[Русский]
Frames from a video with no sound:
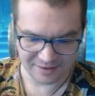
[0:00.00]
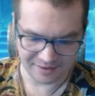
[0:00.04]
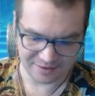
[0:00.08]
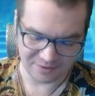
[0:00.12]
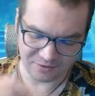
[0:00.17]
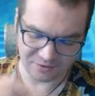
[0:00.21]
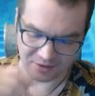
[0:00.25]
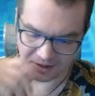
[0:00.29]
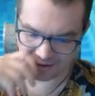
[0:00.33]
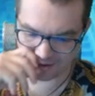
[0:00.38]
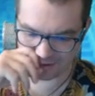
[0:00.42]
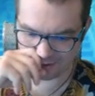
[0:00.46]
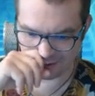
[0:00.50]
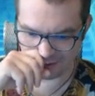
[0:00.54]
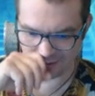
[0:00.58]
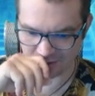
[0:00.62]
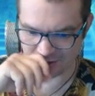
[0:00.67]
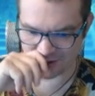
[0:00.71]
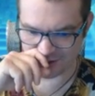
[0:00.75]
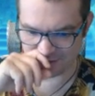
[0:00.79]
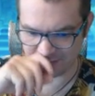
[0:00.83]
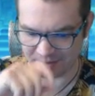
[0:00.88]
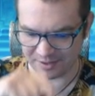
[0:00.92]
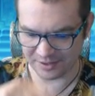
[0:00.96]
Ну, такое
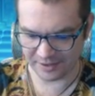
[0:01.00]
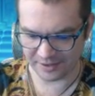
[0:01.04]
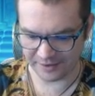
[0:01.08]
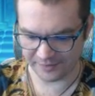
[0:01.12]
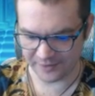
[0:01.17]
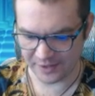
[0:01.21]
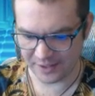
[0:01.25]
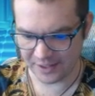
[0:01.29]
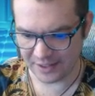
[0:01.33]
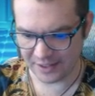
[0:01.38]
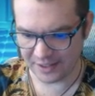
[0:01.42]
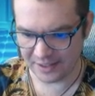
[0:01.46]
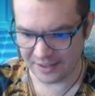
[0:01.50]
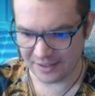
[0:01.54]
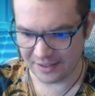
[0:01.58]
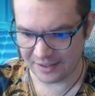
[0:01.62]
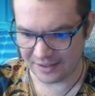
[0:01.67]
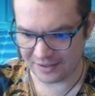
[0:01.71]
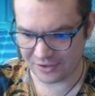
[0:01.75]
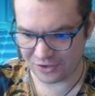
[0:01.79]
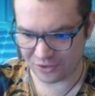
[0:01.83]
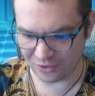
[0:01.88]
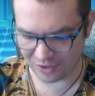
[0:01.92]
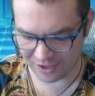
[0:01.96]
уже было.
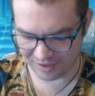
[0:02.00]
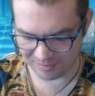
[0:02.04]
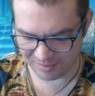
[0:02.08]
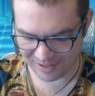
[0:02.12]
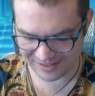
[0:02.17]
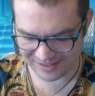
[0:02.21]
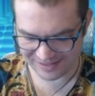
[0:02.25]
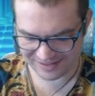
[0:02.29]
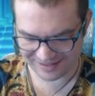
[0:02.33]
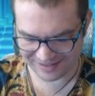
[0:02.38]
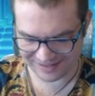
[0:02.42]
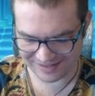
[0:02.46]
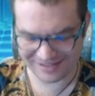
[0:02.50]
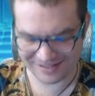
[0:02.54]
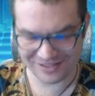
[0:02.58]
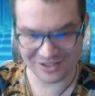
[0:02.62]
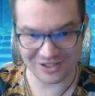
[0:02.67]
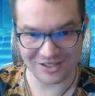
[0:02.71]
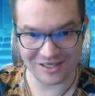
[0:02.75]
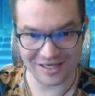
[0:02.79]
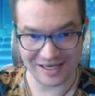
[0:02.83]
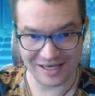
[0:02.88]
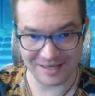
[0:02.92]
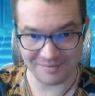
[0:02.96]
Что, гемасы
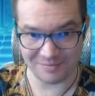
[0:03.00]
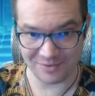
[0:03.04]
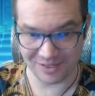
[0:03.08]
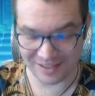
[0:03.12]
расчехляем?